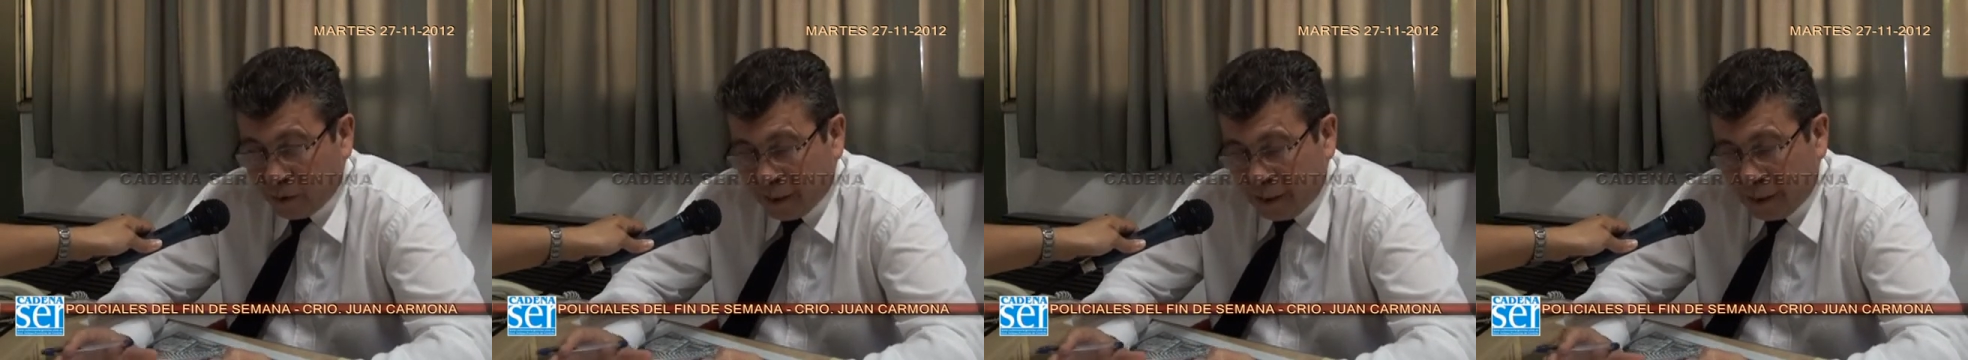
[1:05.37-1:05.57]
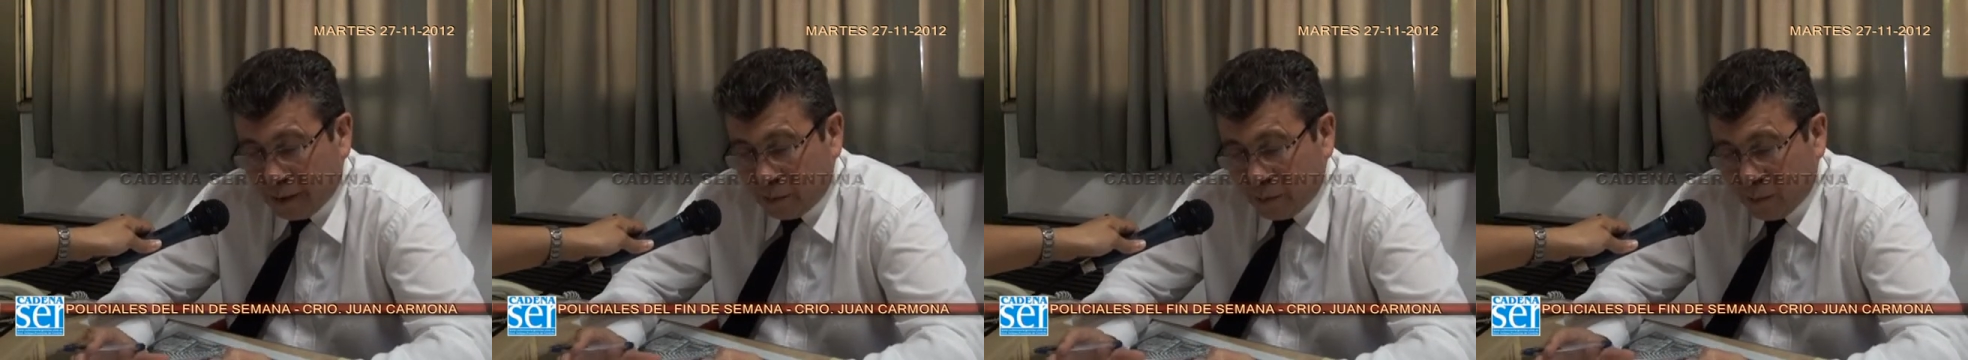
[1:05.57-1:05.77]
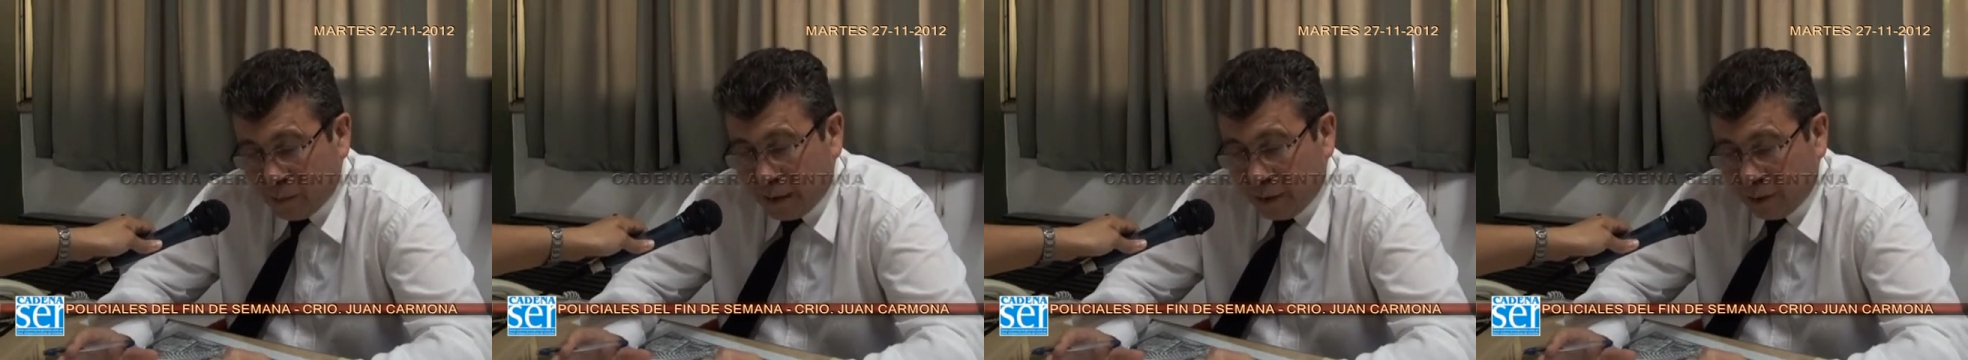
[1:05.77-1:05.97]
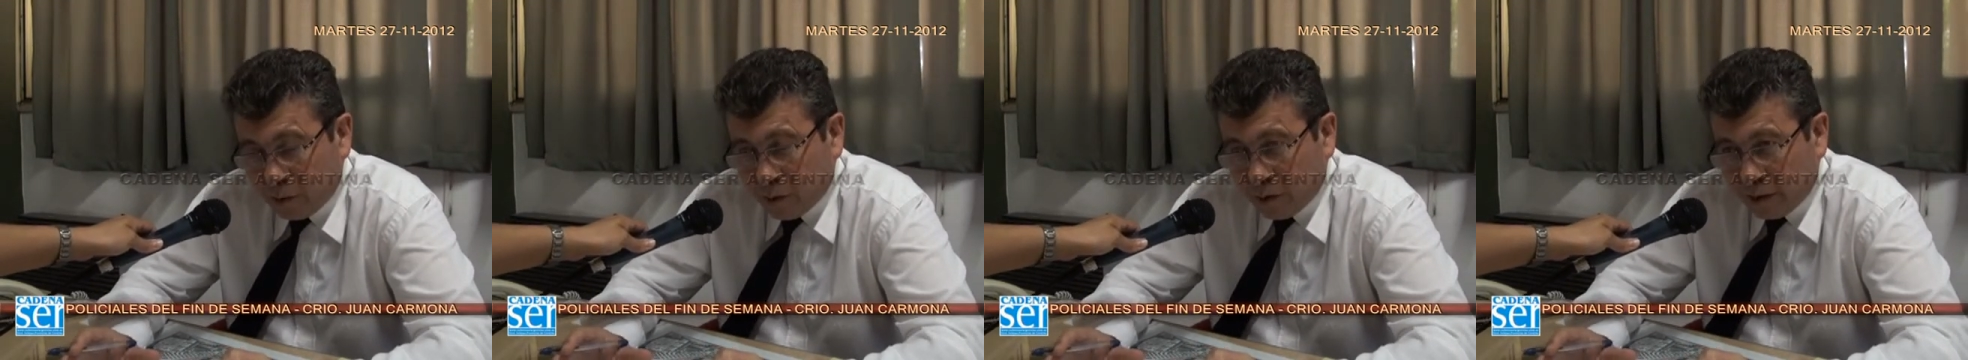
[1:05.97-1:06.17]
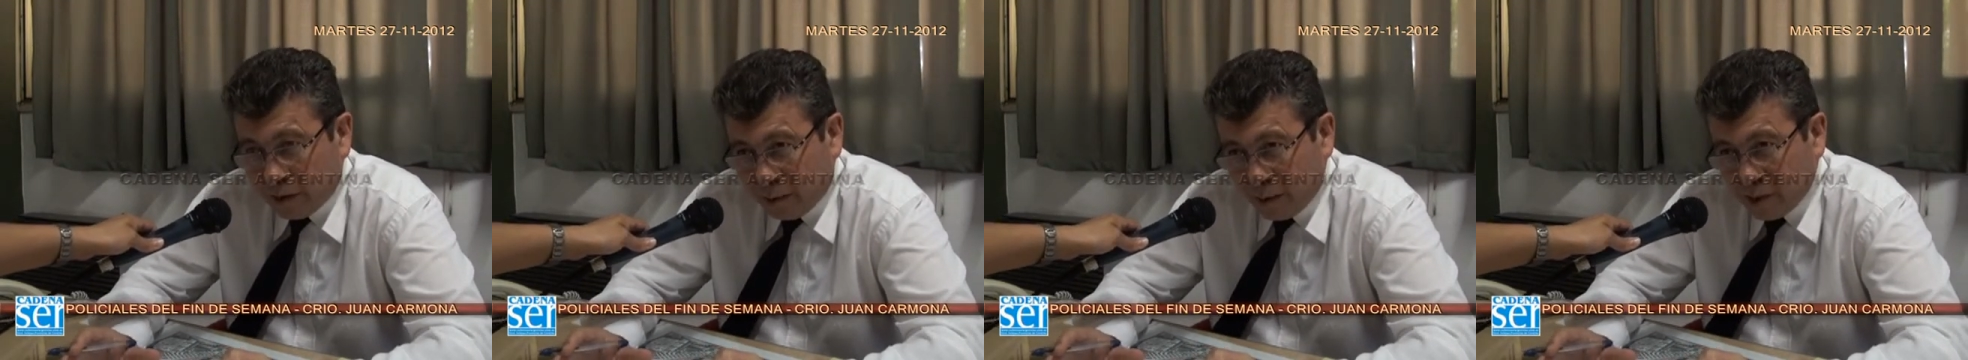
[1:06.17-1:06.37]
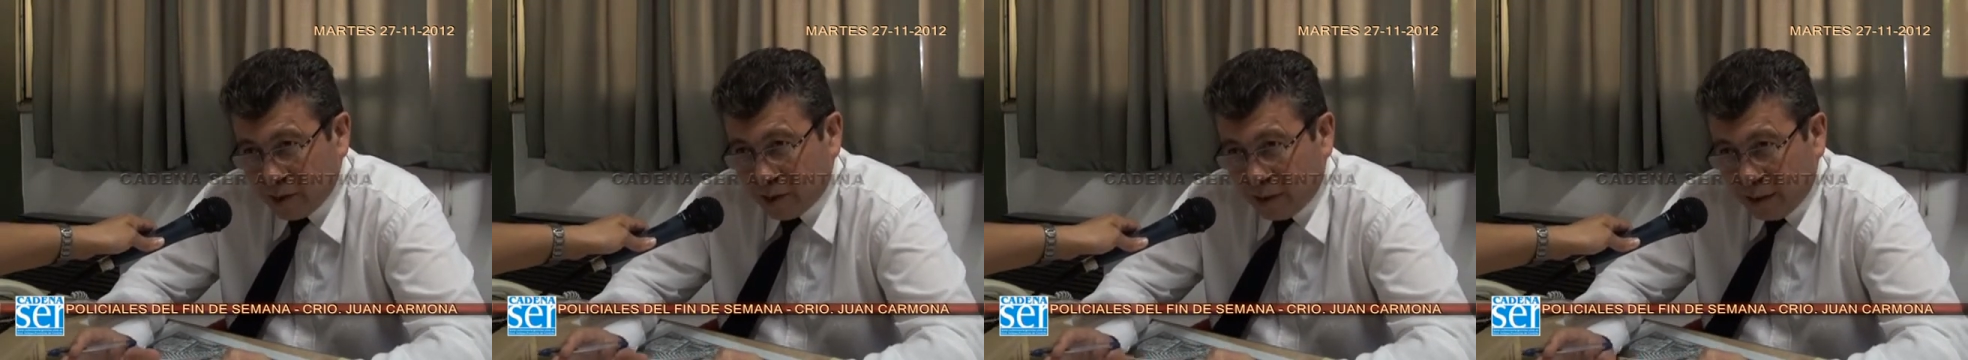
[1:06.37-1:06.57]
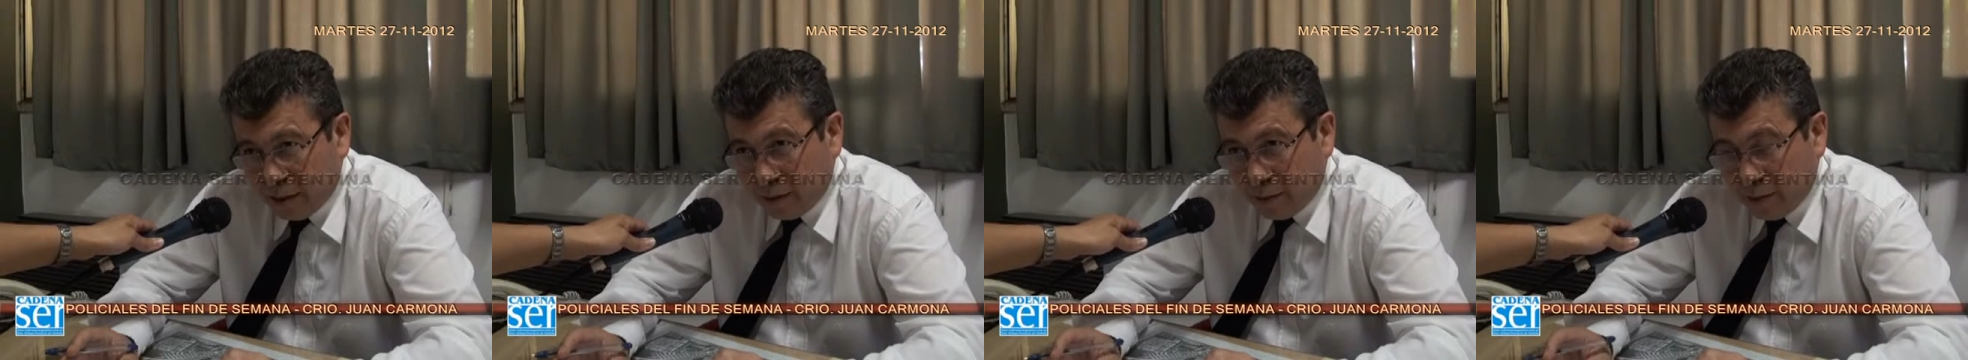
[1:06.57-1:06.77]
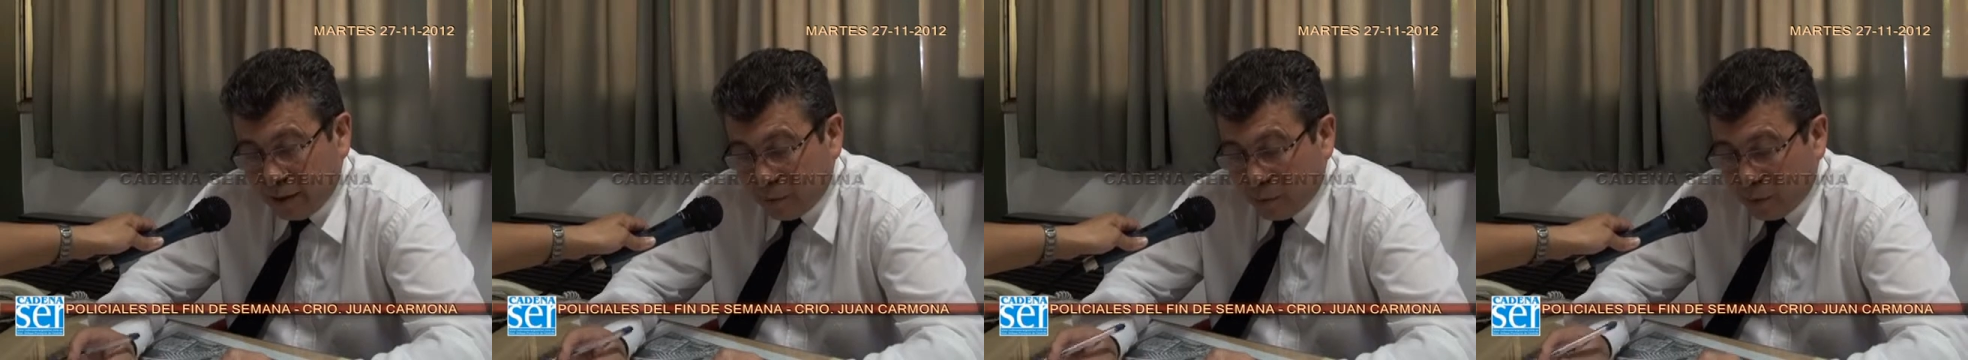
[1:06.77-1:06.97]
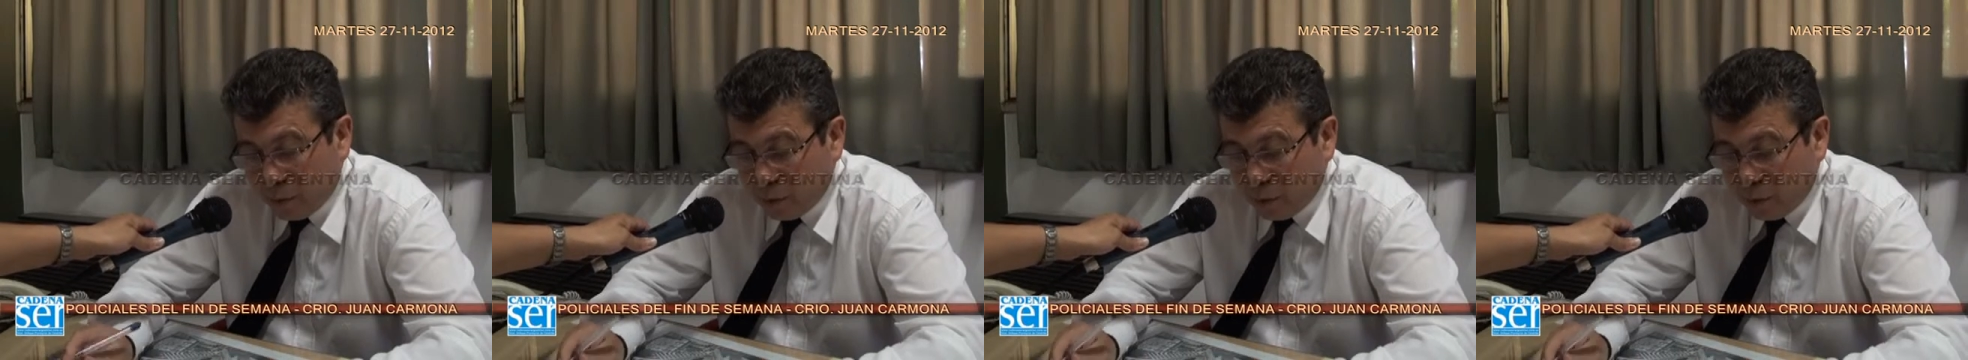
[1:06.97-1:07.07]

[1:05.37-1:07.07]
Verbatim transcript: que era un vehículo que estaba haciendo la vía